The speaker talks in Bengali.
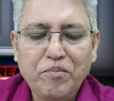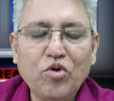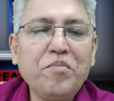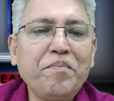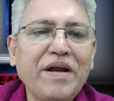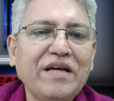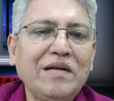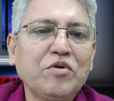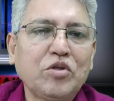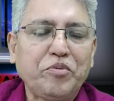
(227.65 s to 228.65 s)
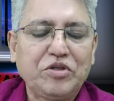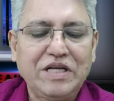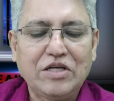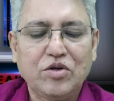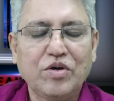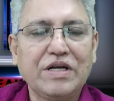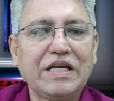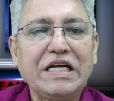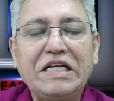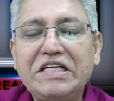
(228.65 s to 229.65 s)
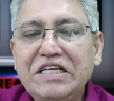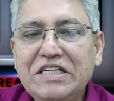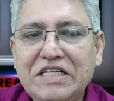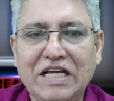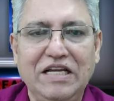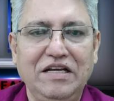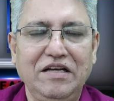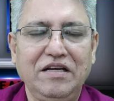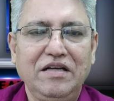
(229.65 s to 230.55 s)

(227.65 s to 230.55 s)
ব্লুমবার্গের মতো পত্রিকা যখন নাকি ডিটেল